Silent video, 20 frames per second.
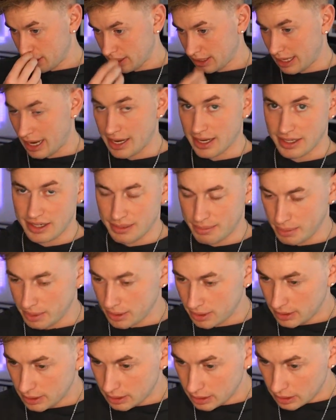Kleiner Tipp.
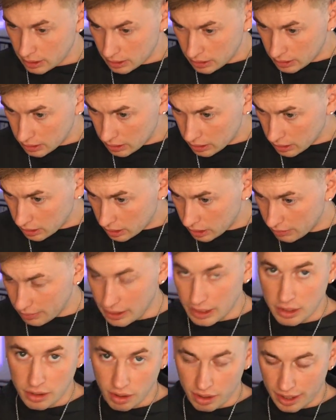Wenn
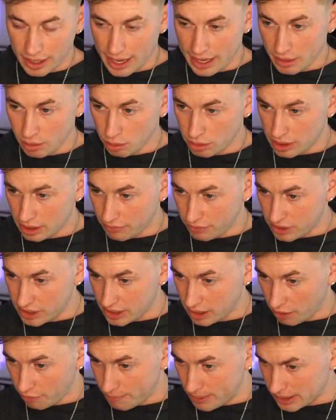ihr eure Endnote in
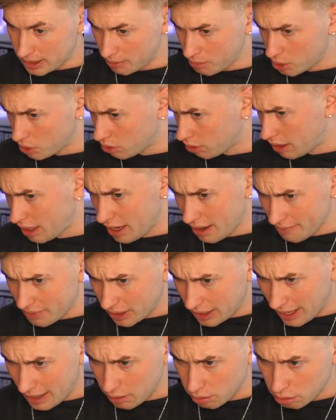Physik aufbessern müsst. Okay, ihr habt einen
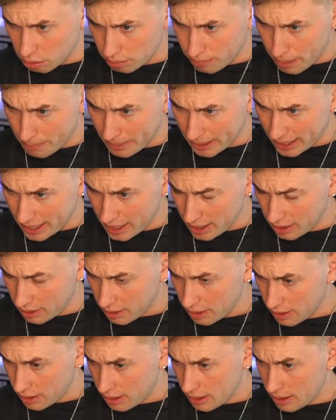kleinen grünen Papagei.
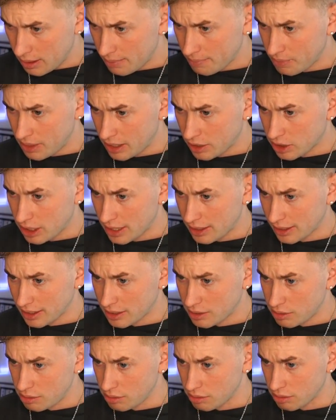Der erscheint
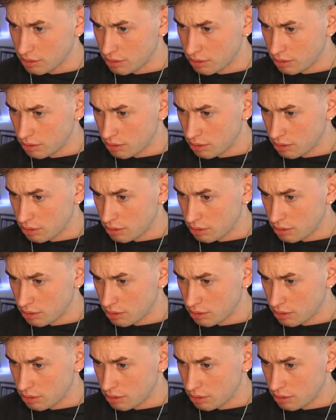recht süß.